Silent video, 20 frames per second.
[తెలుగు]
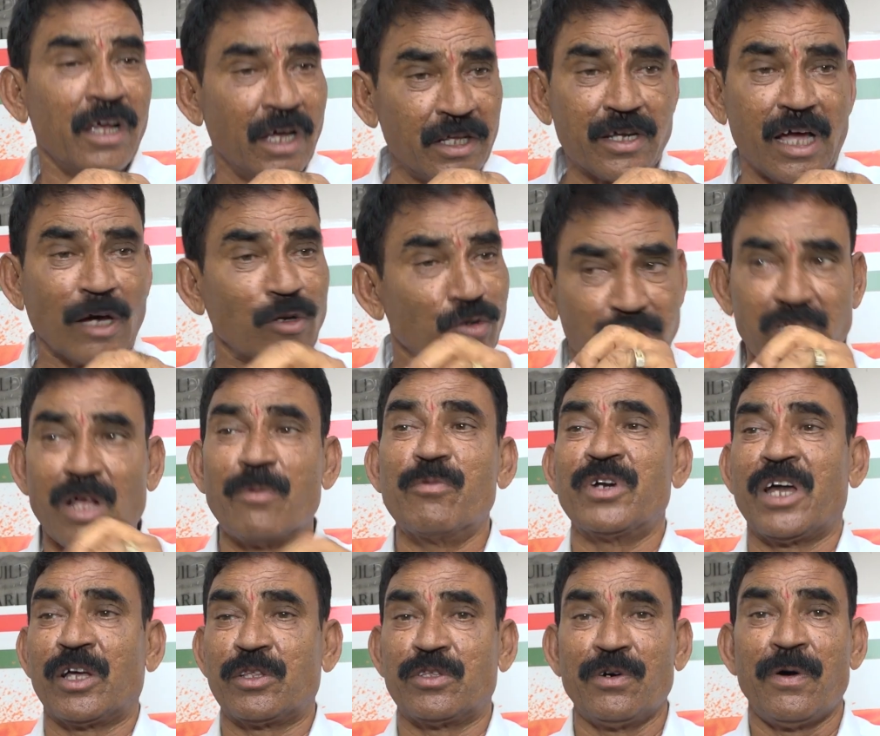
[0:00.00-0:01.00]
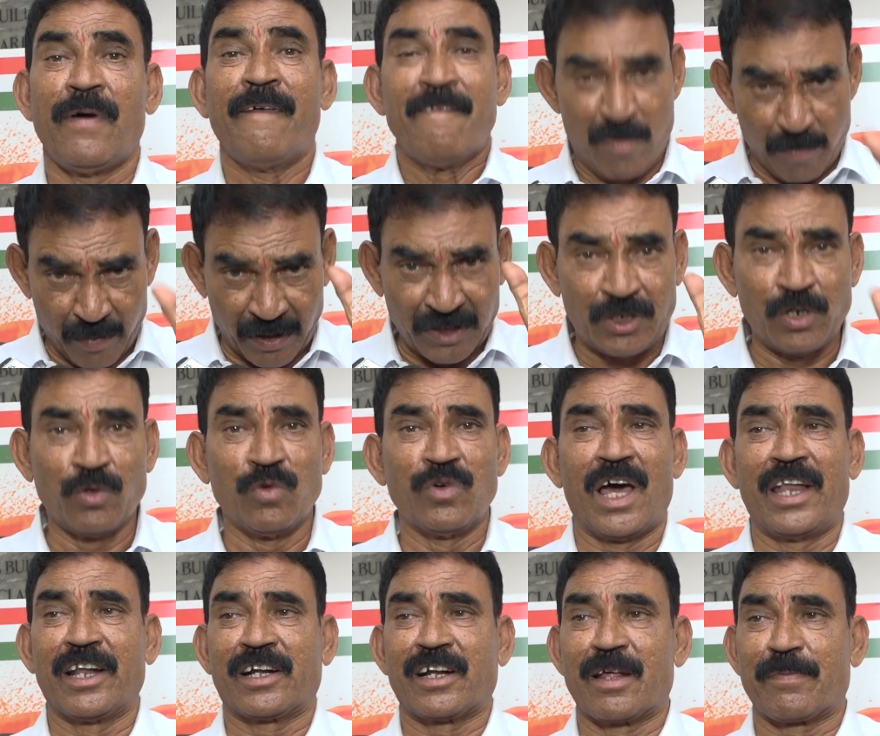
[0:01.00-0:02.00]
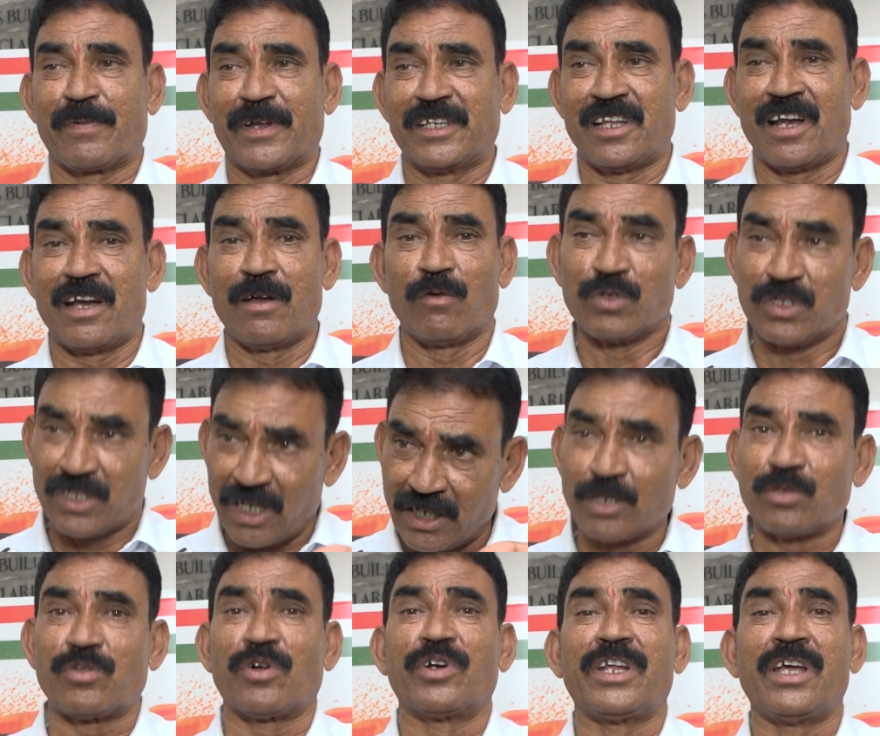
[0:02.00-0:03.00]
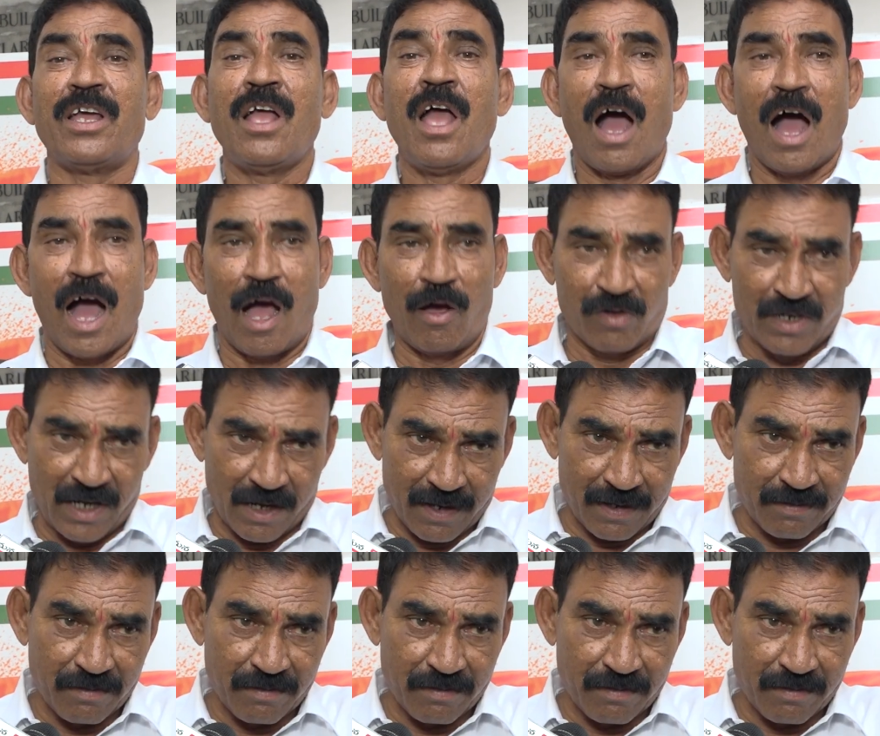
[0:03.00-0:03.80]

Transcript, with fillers: ఇది కలుషితం ఉండద్దు మంచిగా ఉండాలి ఇక్కడ ప్రజలనే ఉద్దేశంతో ఆ యొక్క